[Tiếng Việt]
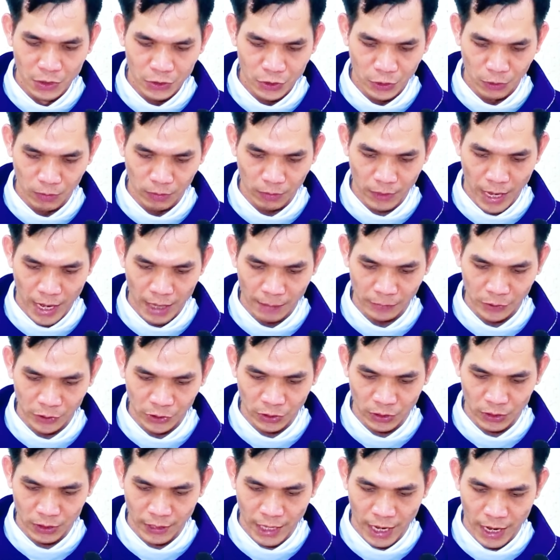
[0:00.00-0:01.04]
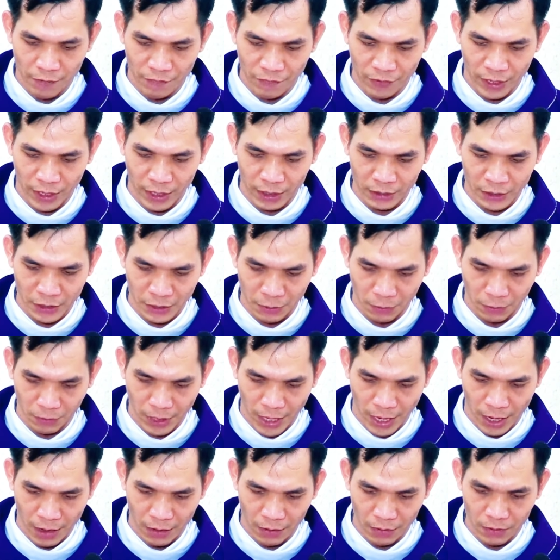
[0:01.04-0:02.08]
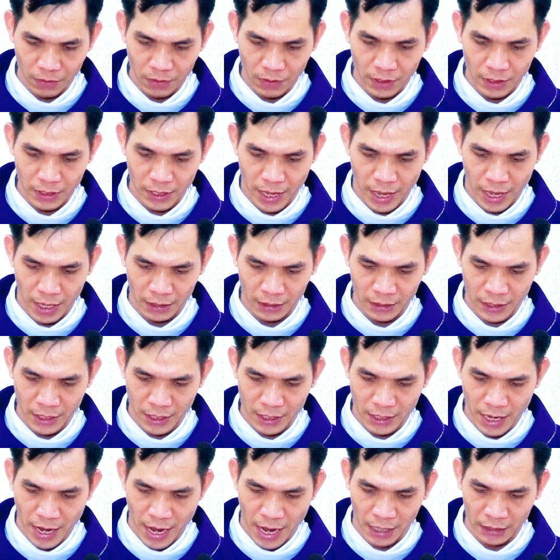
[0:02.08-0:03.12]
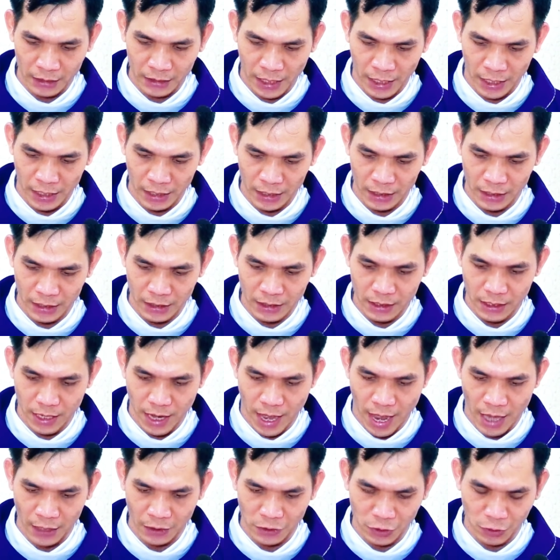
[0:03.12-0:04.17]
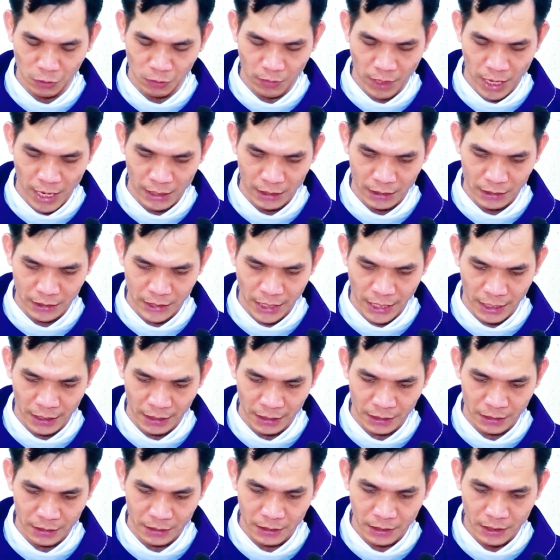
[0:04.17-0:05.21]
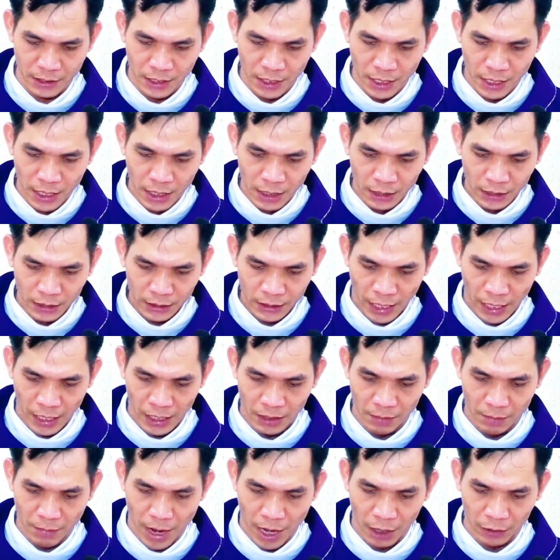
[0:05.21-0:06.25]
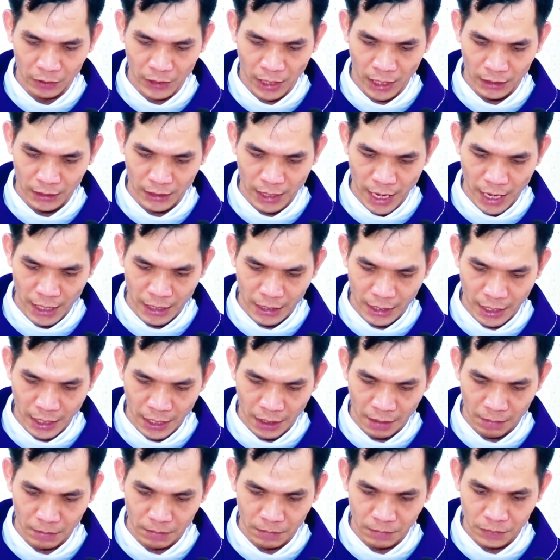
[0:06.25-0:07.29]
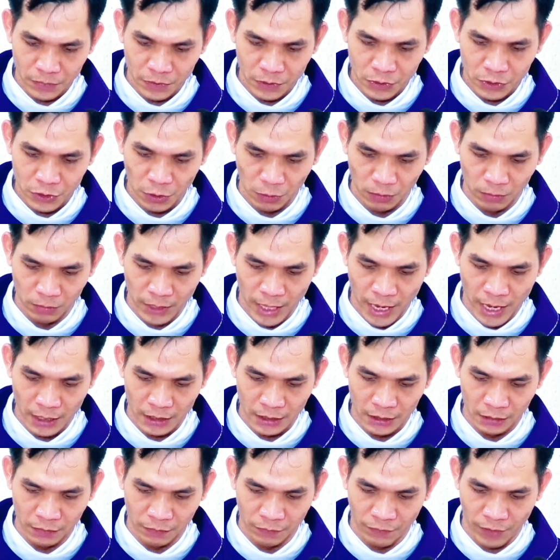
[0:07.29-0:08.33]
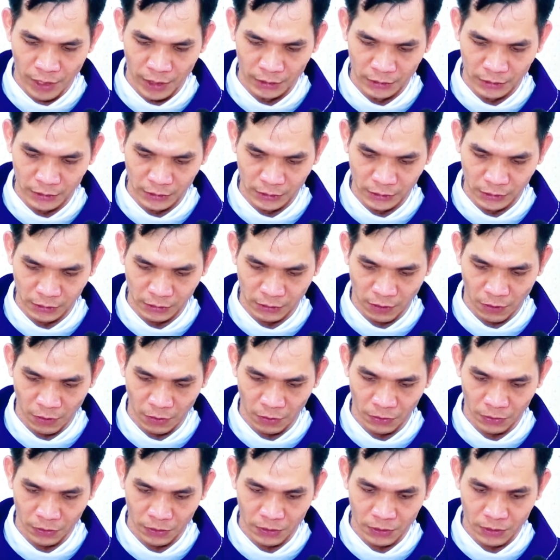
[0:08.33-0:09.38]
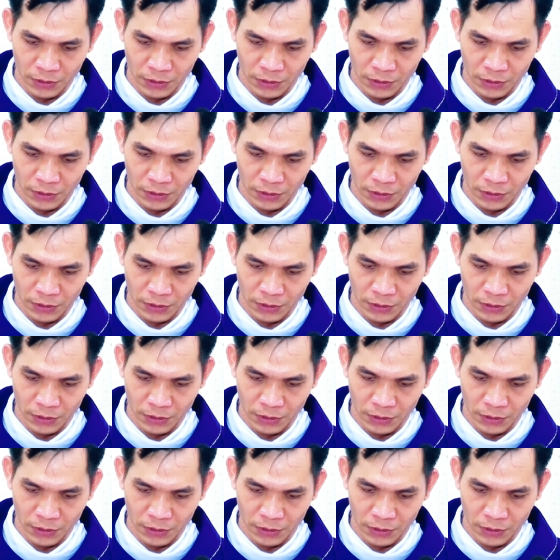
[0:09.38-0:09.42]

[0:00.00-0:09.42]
chúng làm cho ra vẻ thiểu não để thiên hạ thấy là chúng ăn chay thầy bảo thật anh em chúng đã được phần thưởng rồi